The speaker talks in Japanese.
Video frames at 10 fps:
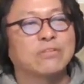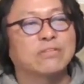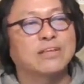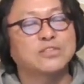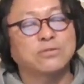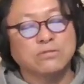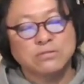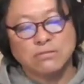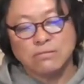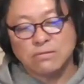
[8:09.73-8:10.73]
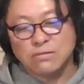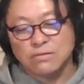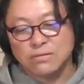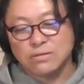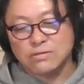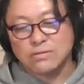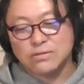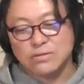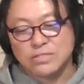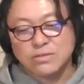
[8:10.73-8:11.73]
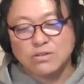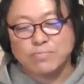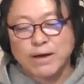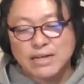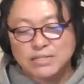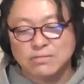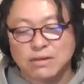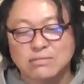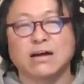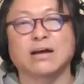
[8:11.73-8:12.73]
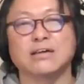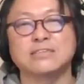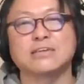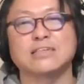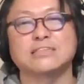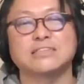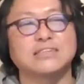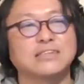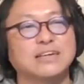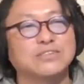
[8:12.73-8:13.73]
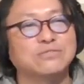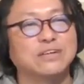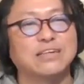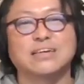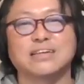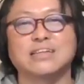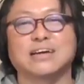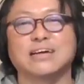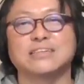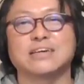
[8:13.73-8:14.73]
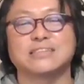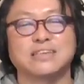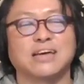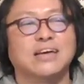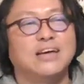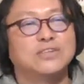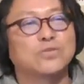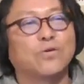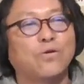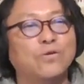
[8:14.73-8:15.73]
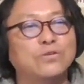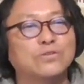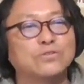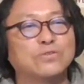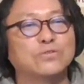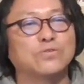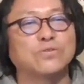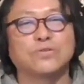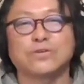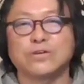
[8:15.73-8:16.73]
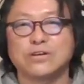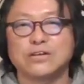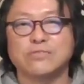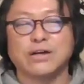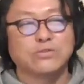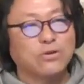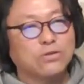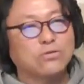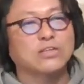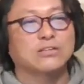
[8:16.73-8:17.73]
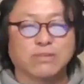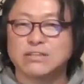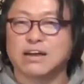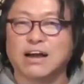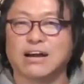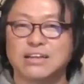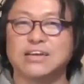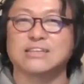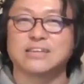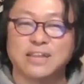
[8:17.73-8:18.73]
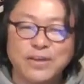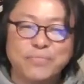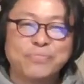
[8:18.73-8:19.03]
でそのそのすごくパーソナルな感じがしてシンガーソングライター的な感じがしてその恋ということはどういうことなのかって書かれてあってね